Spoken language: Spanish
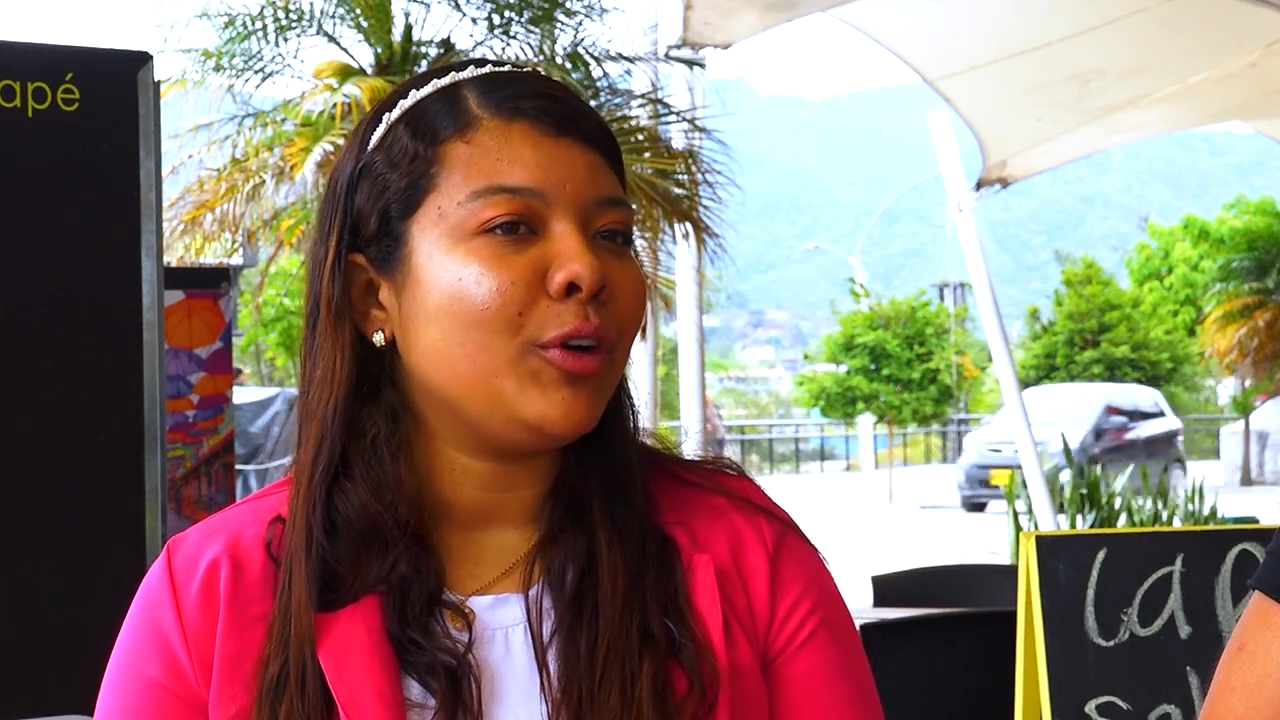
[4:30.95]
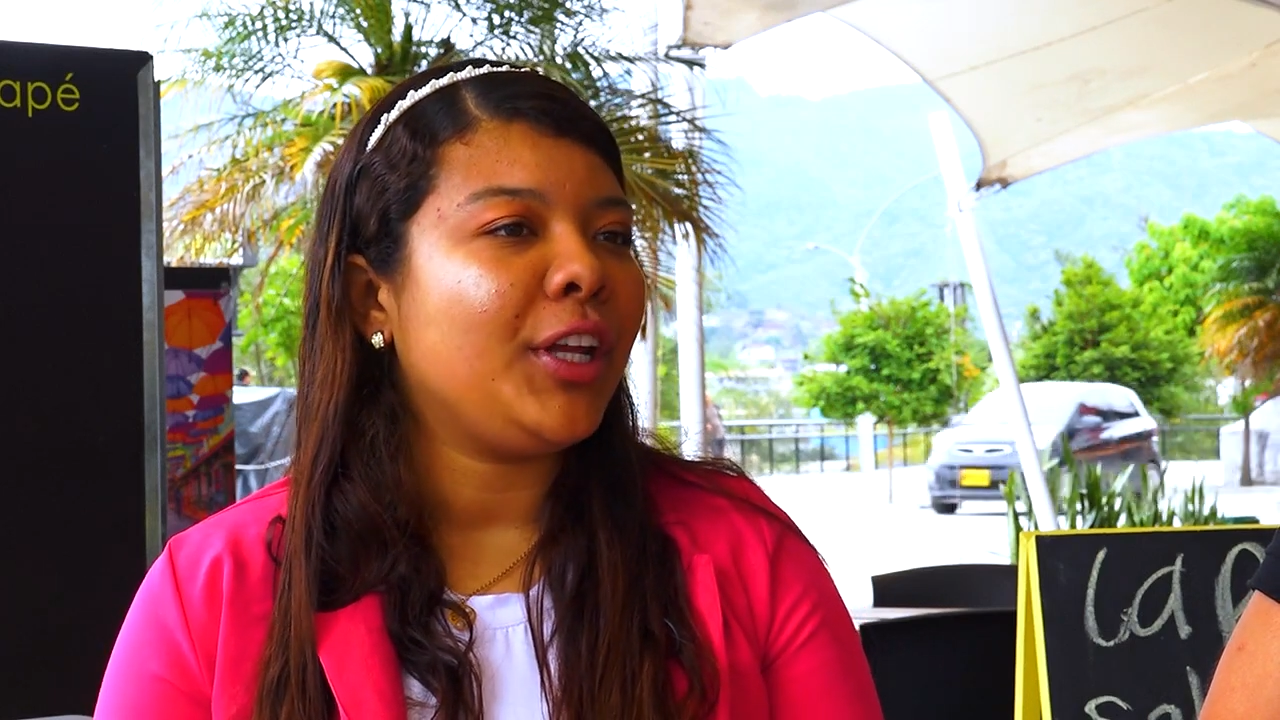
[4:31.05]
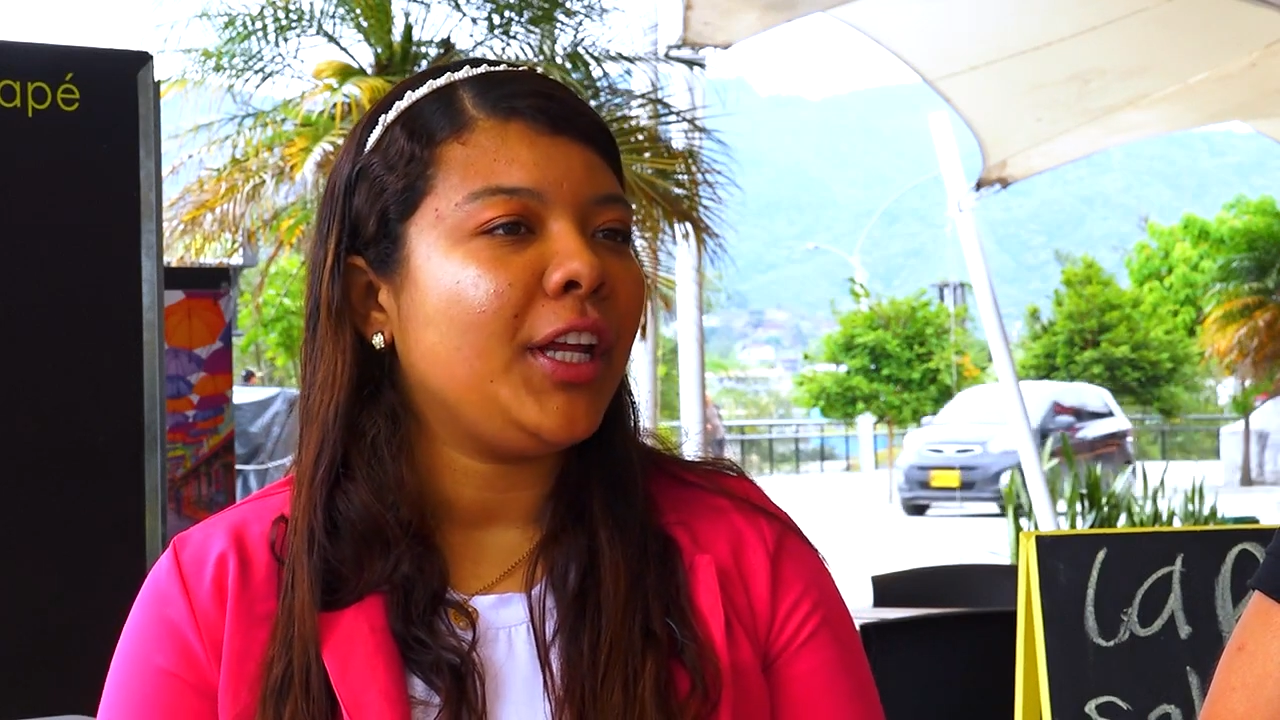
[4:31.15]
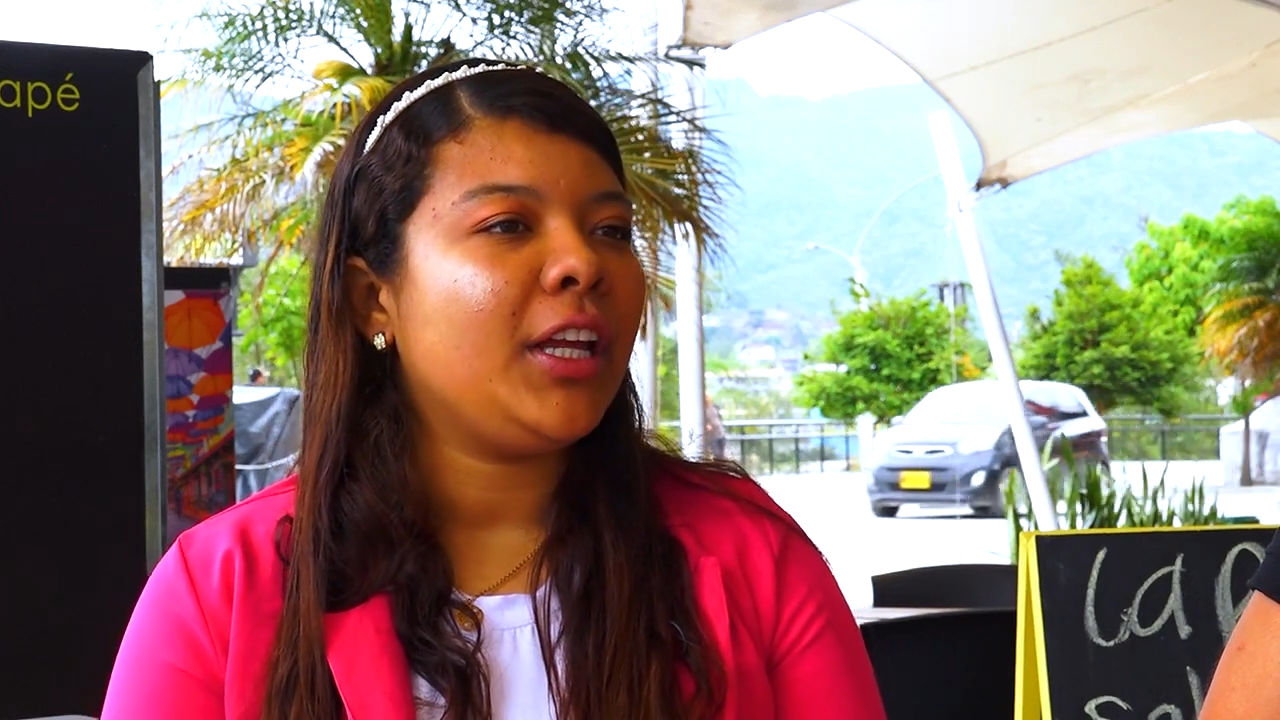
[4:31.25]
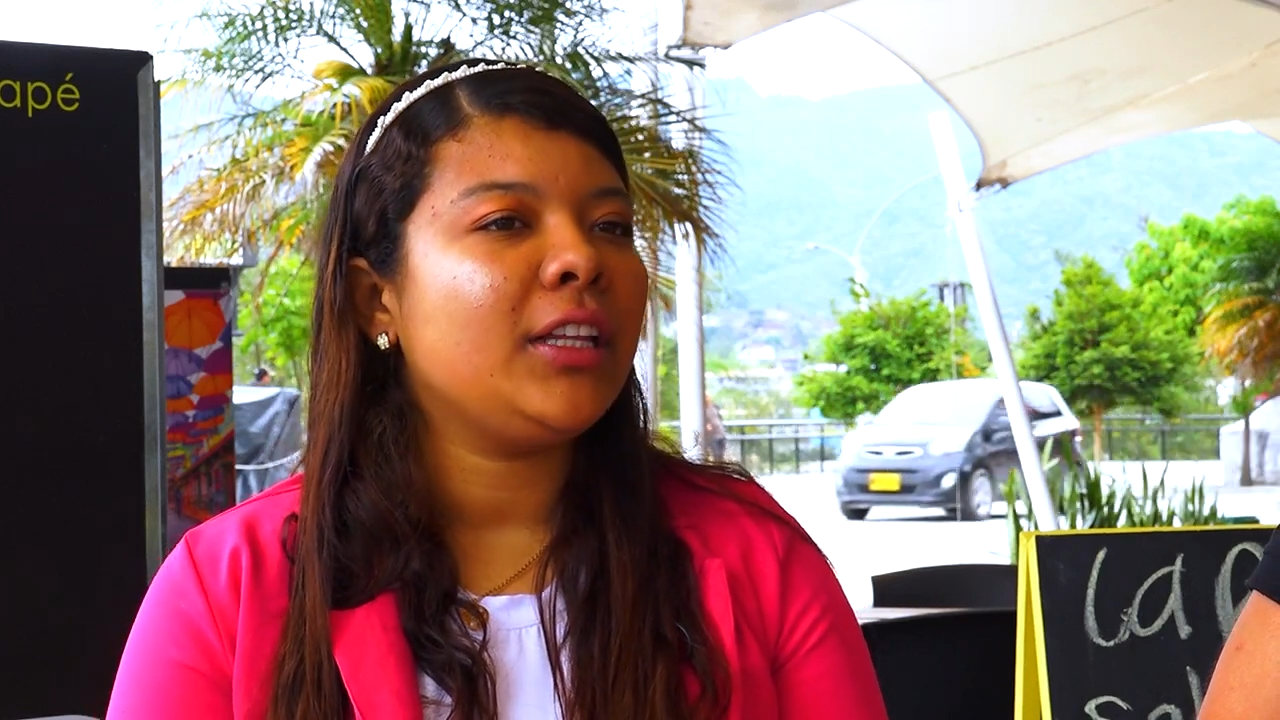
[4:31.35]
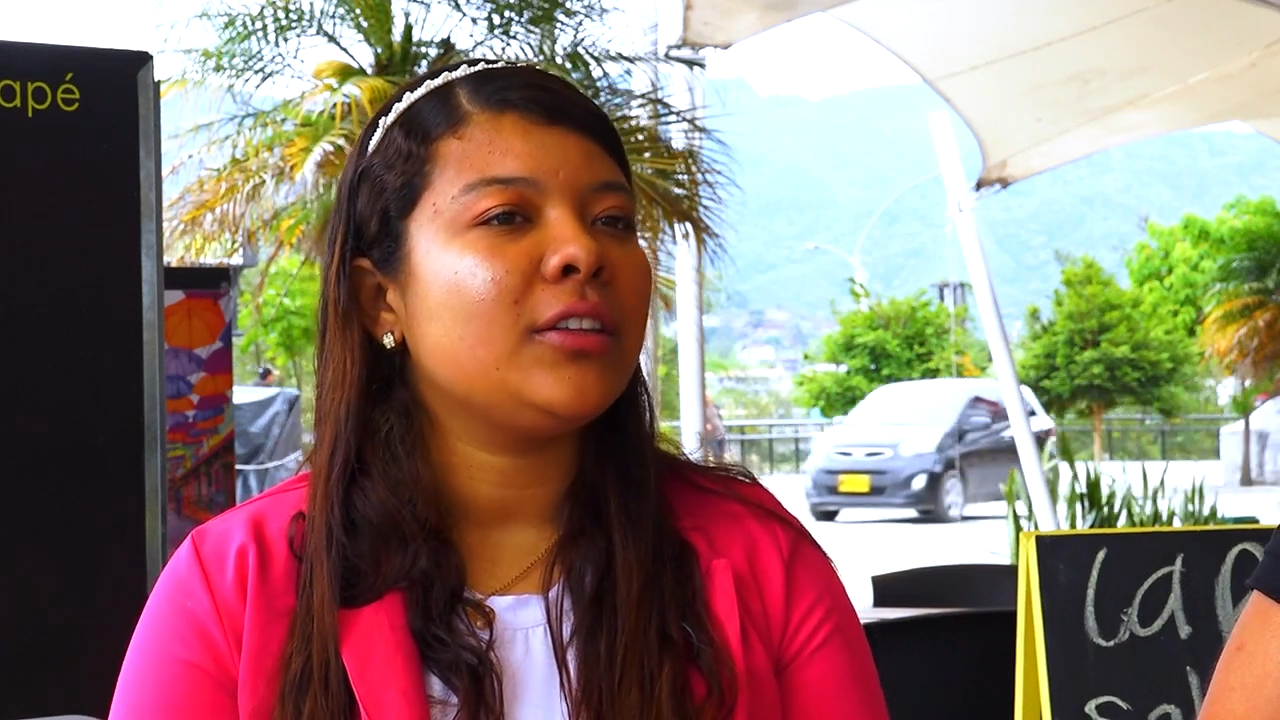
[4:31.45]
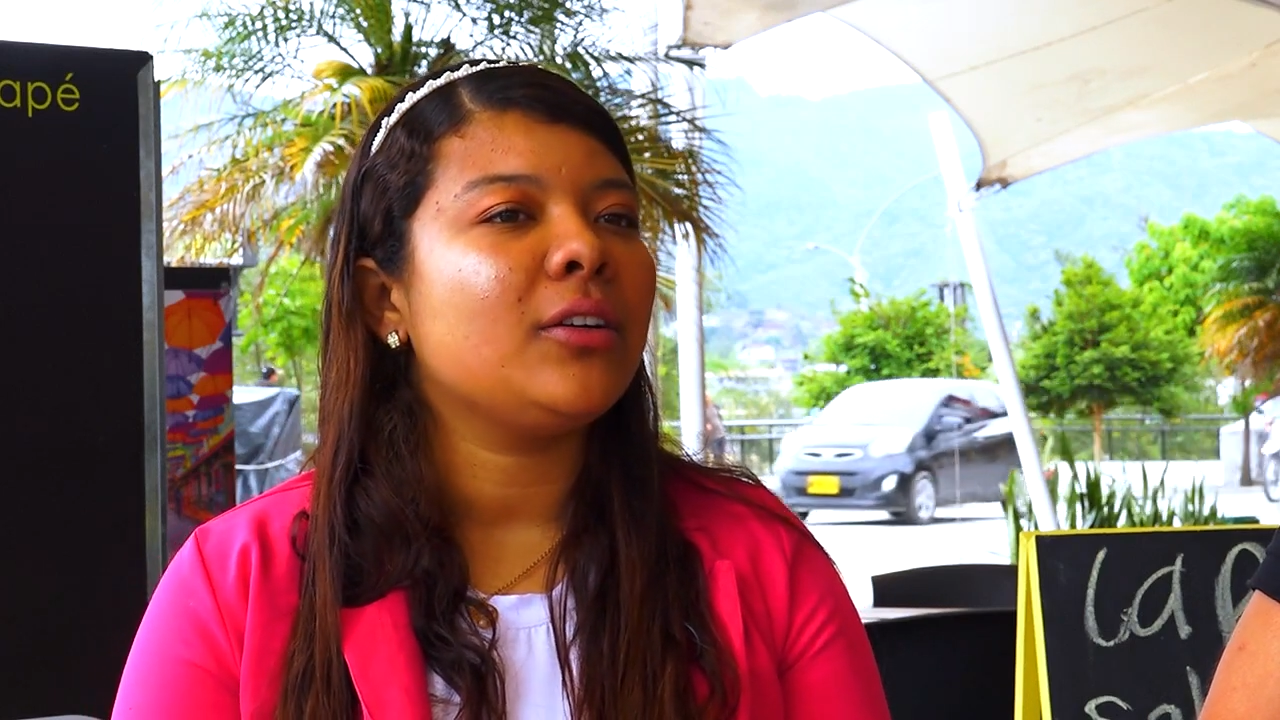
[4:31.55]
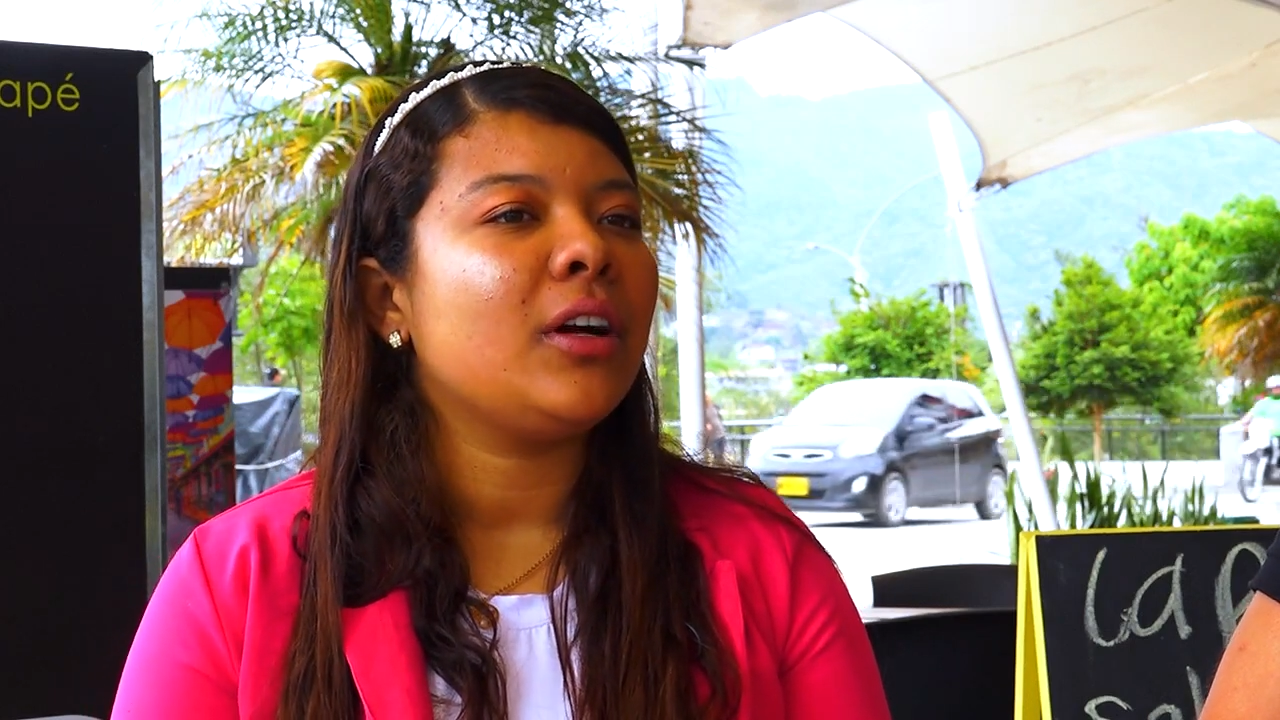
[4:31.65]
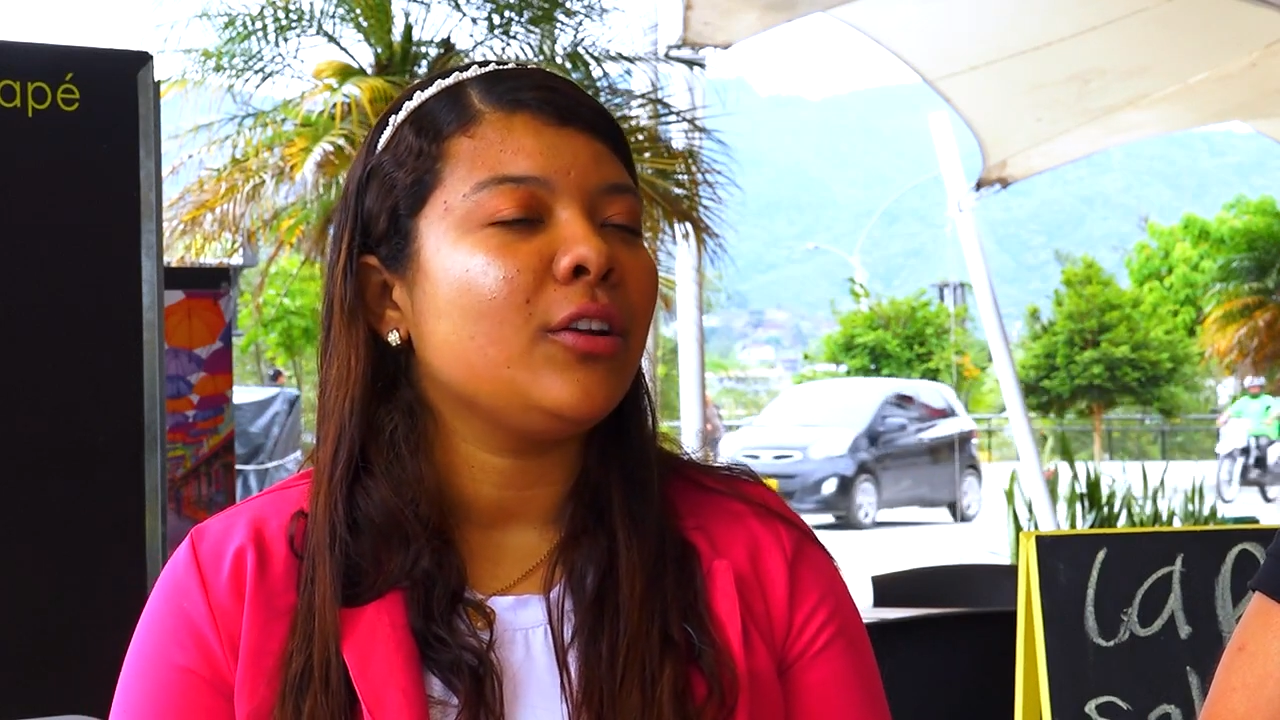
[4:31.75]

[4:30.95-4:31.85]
bonito,